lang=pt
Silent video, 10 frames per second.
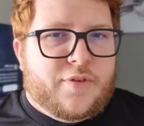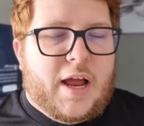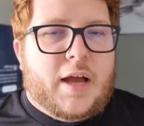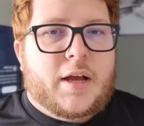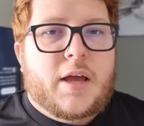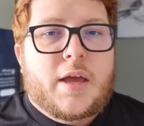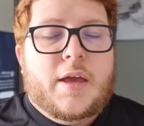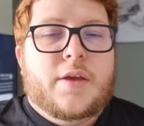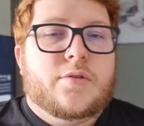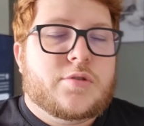fraca
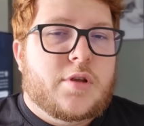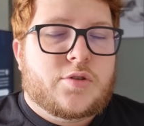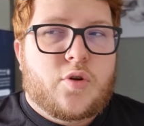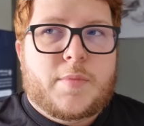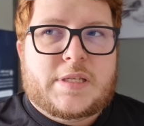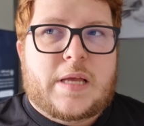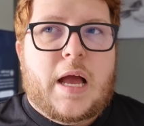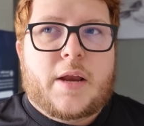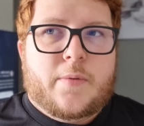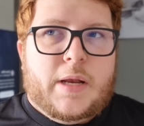e os dois
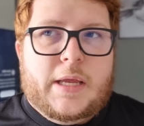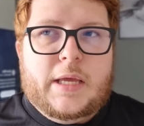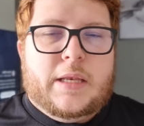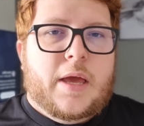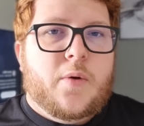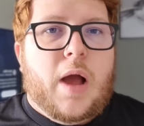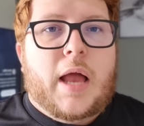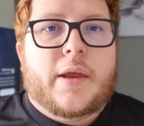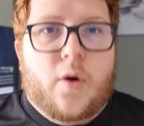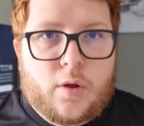começaram ali, né, o
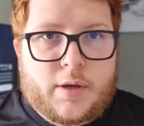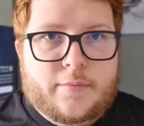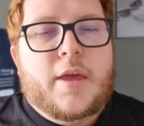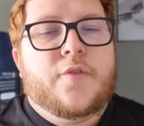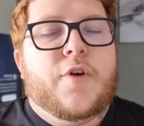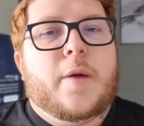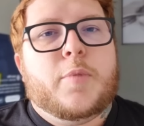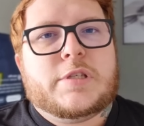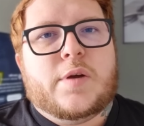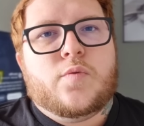rally rola. E foi
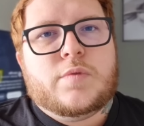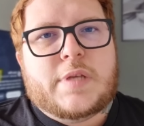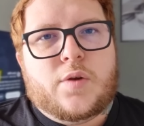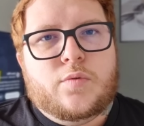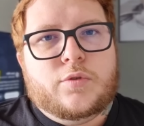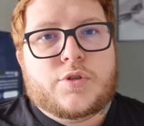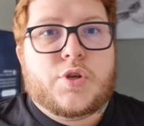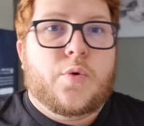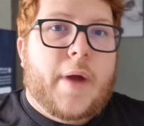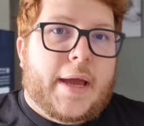após alguns segundos
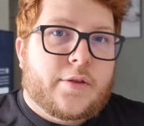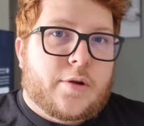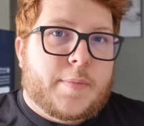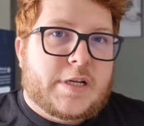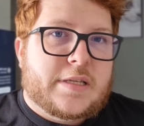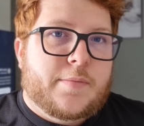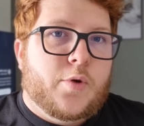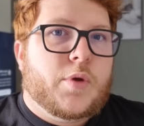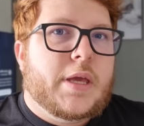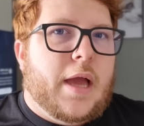que o Hector
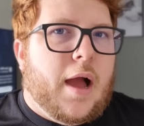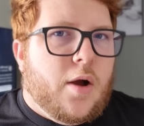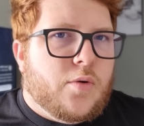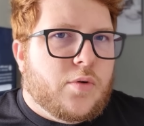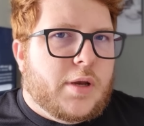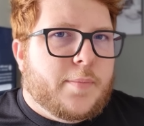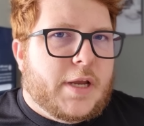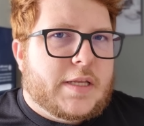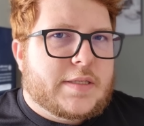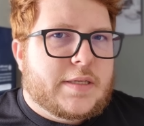percebeu que algo lhe
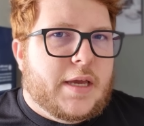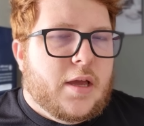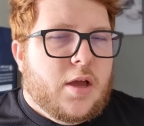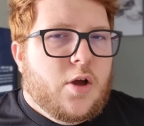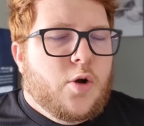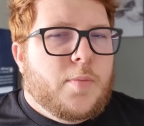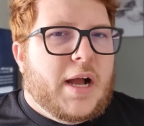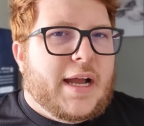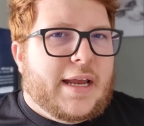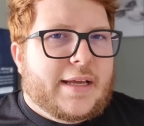parecia uma
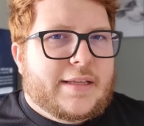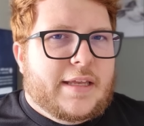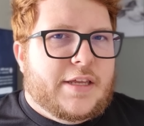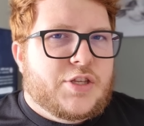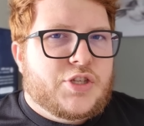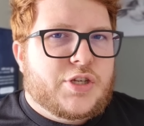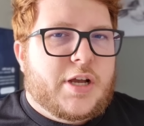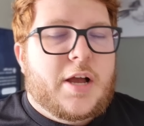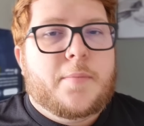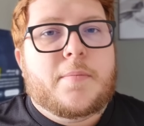
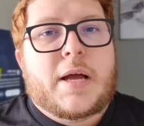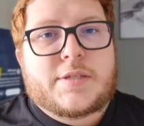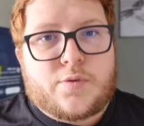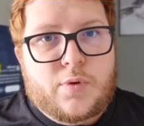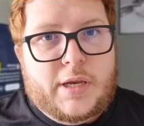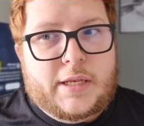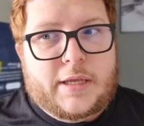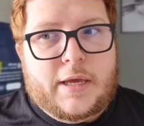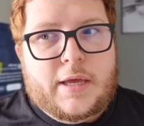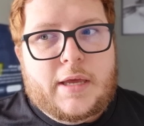característica
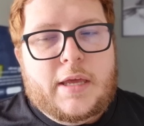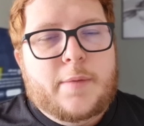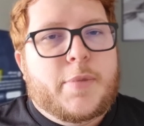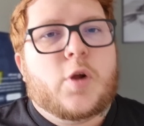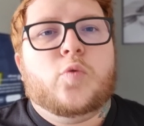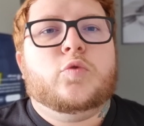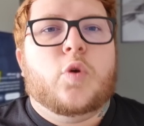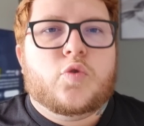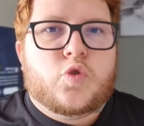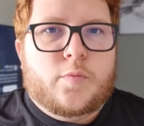masculina e
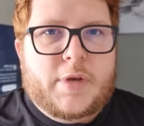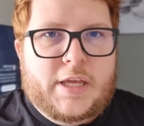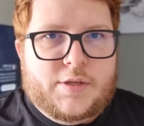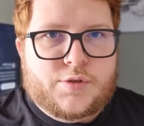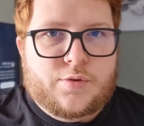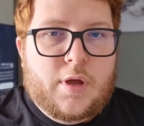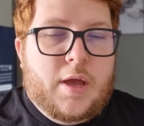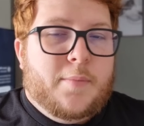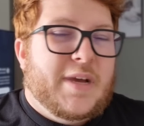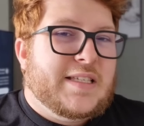perguntou sobre isso
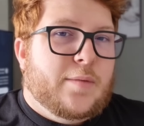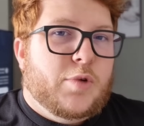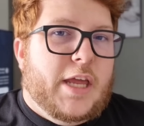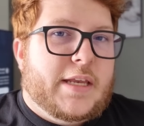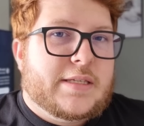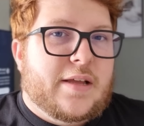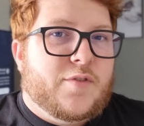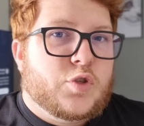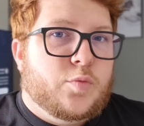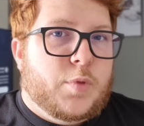mas a mulher
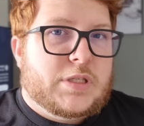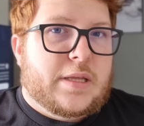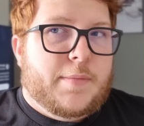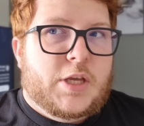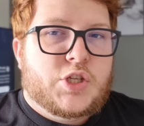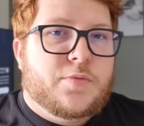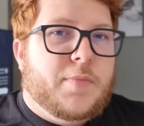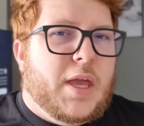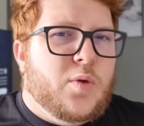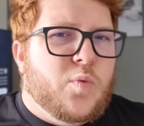estava supostamente
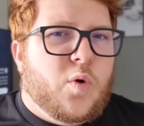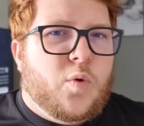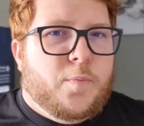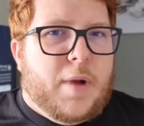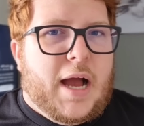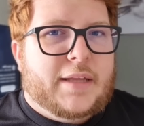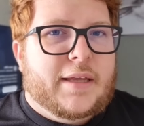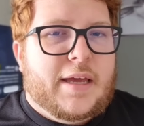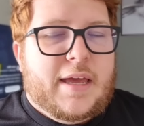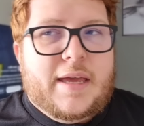meio
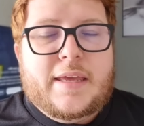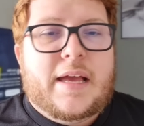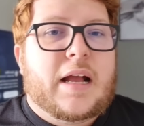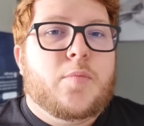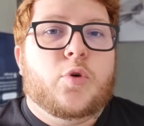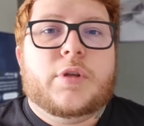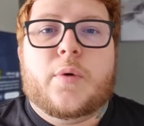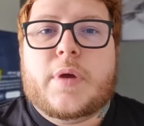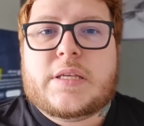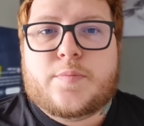ocupada e acabou
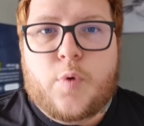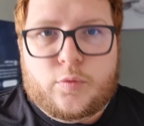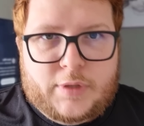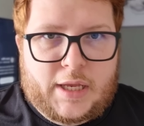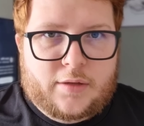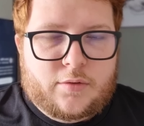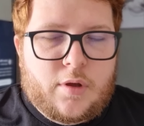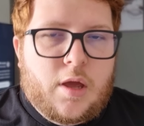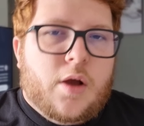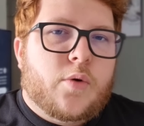não respondendo.
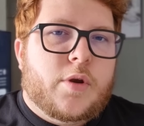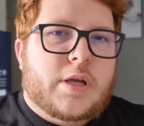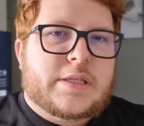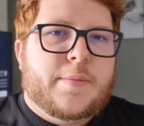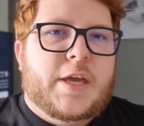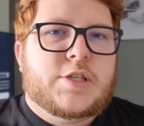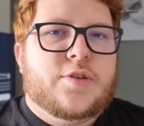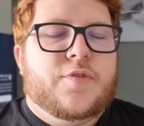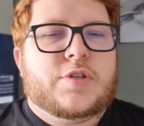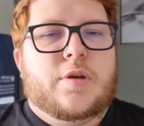
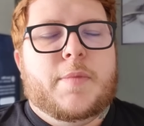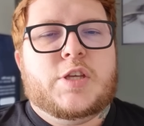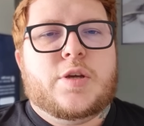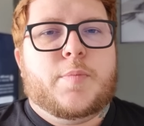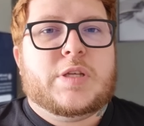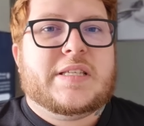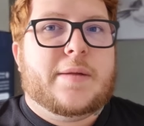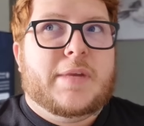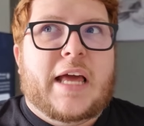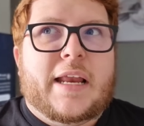Curiosamente, foi somente após
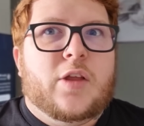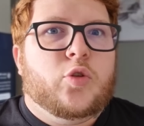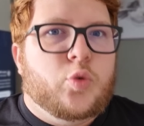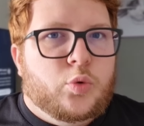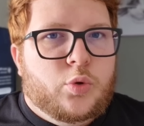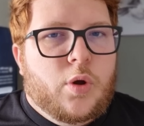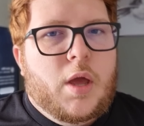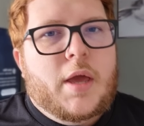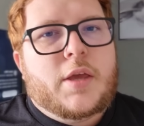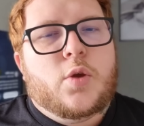terminarem tudo
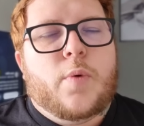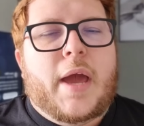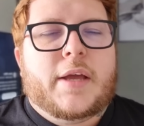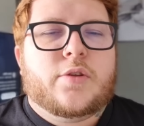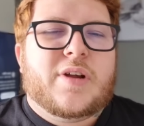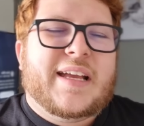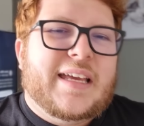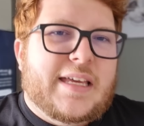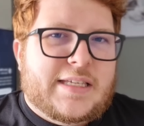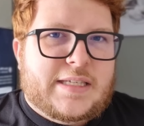que o Hector
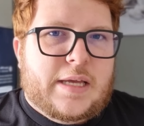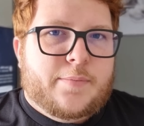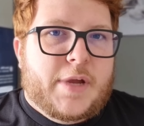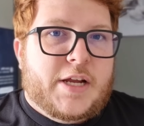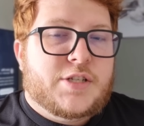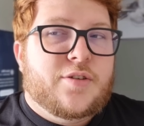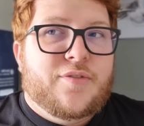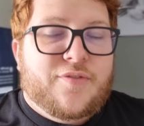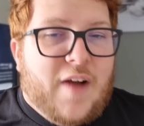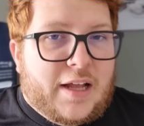quis saber de
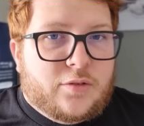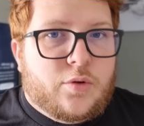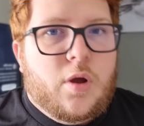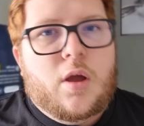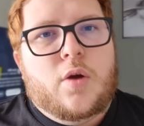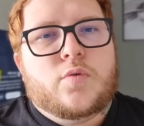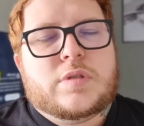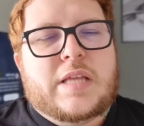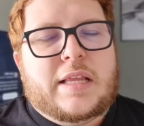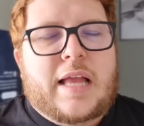fato
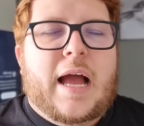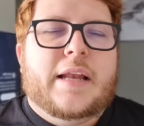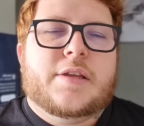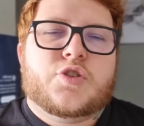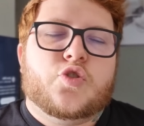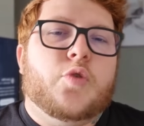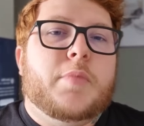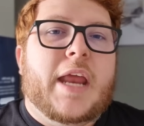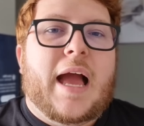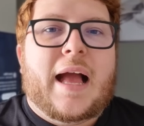os detalhes
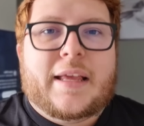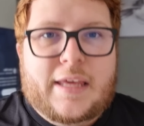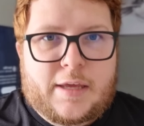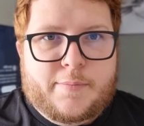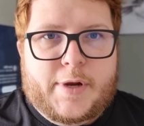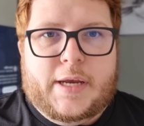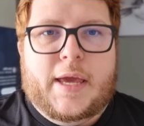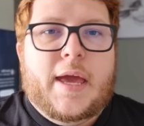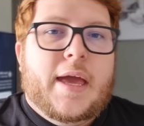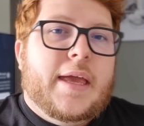sobre a Kimberly.
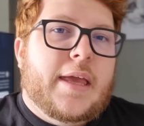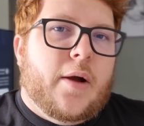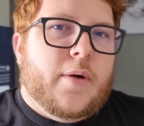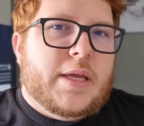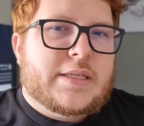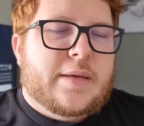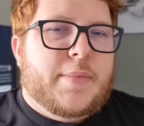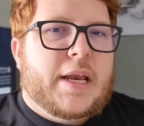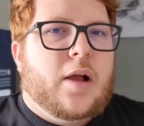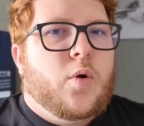E ao
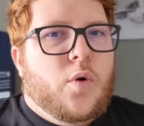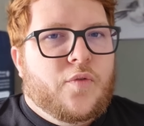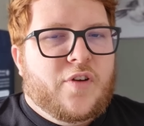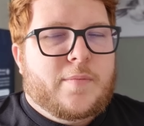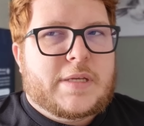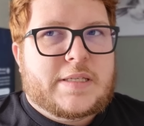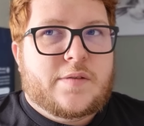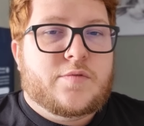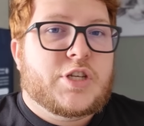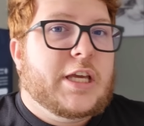receber a
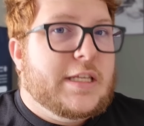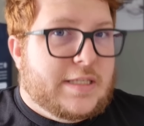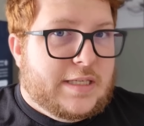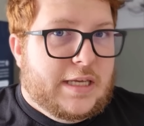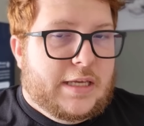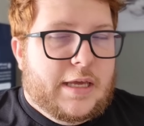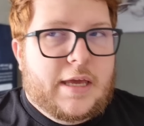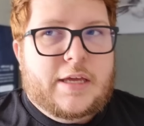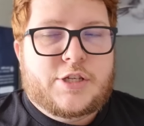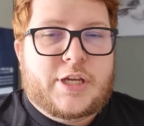confirmação de que sim,
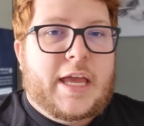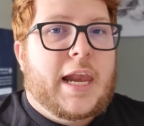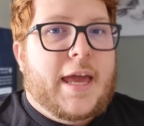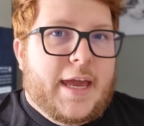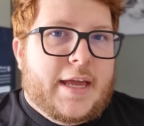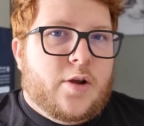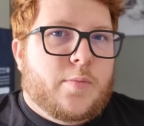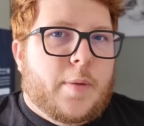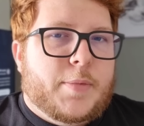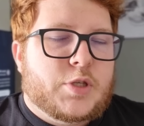de que ela era
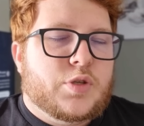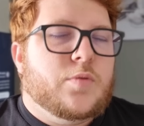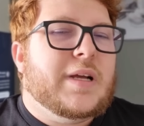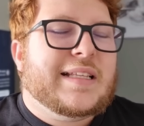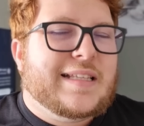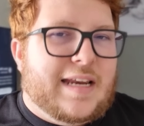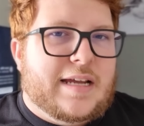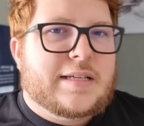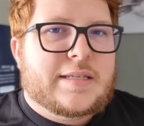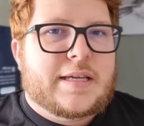uma pessoa
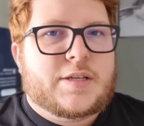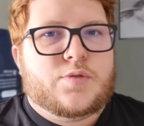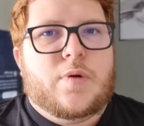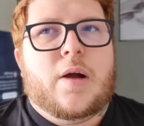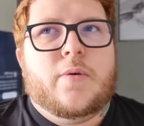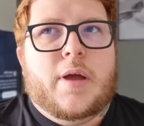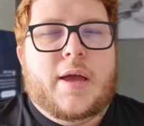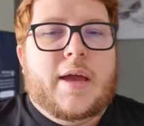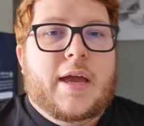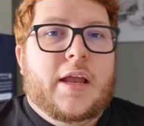transexual,
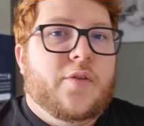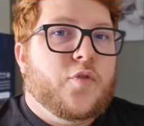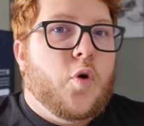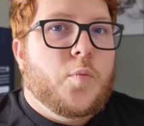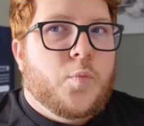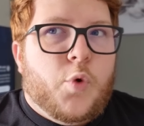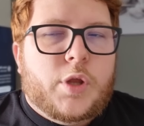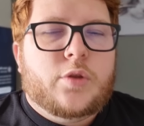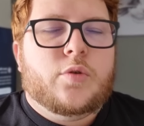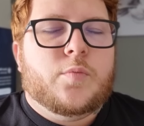ele ficou
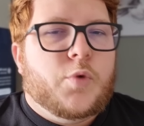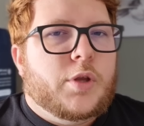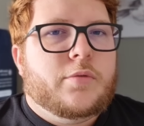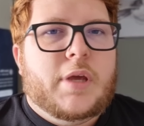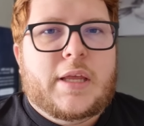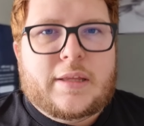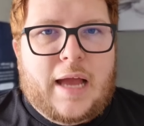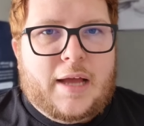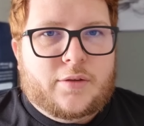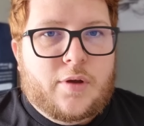muito, muito
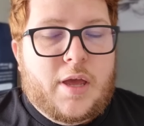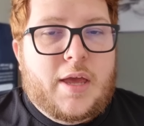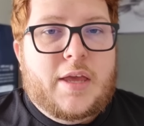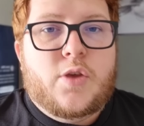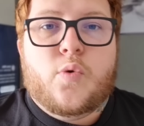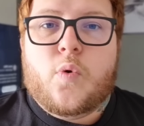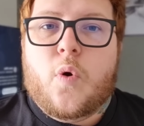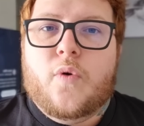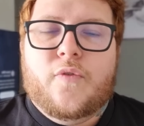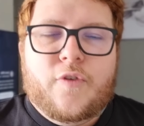irritado e um
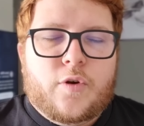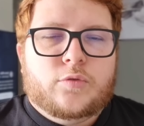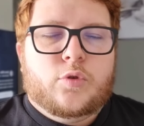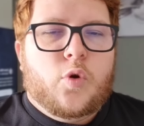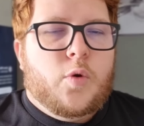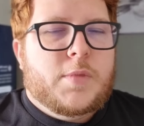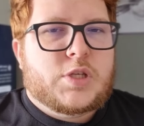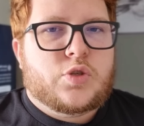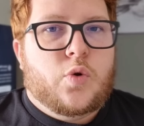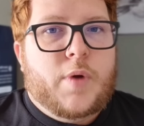confronto
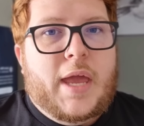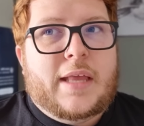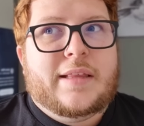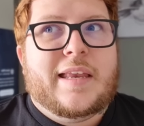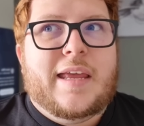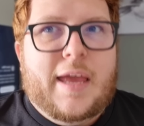começou entre